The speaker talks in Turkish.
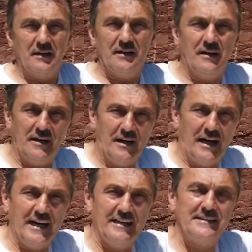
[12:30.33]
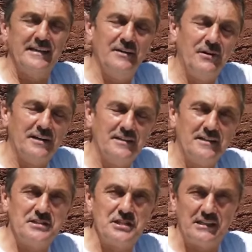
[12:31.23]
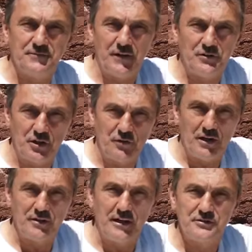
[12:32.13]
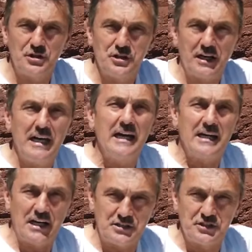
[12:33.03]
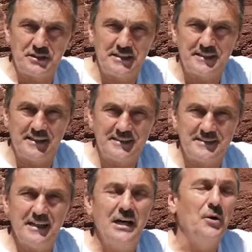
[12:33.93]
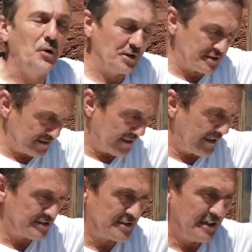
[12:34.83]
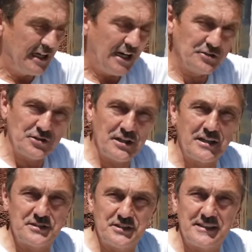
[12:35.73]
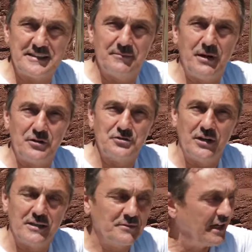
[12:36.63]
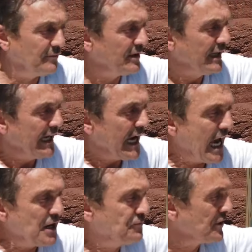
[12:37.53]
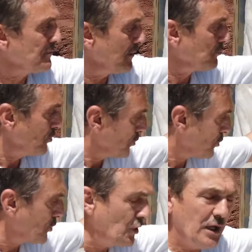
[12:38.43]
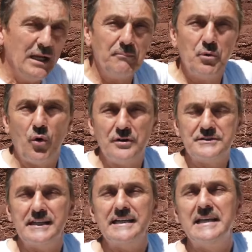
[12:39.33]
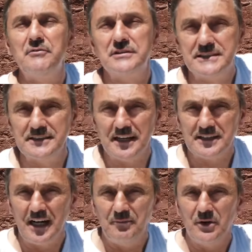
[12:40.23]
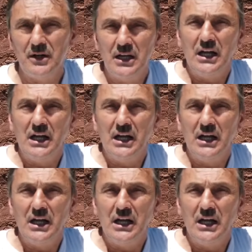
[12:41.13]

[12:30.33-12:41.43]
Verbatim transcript: Tahminen. Hayatta ne vardır? Şans faktörü vardır. Az önce Amenna. Ortalamasını ver. Kaç yıldan beri bu işi yapıyorsun? Az önce kaçırdıysa ben onu söyledim tamam mı? Her firma bu ürünü bir 10 seneyi devirsin der tamam mı?